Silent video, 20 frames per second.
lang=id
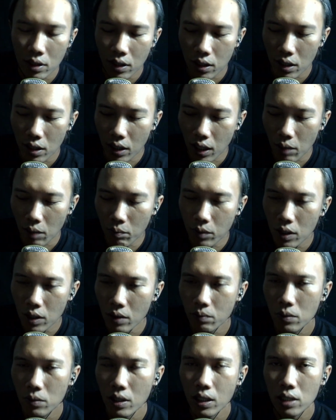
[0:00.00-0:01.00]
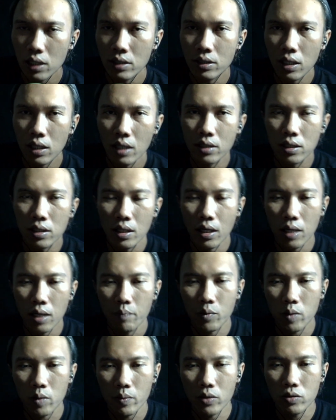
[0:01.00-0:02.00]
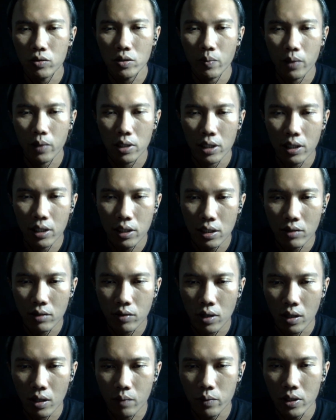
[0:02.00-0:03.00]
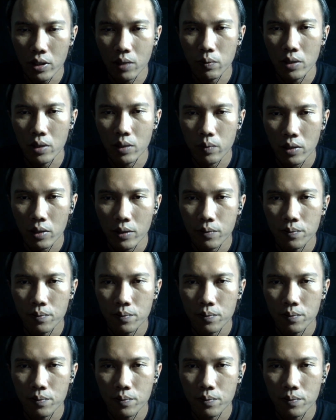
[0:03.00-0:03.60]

Kabel bekas charger laptop itu seperti ini kurang lebih teman-teman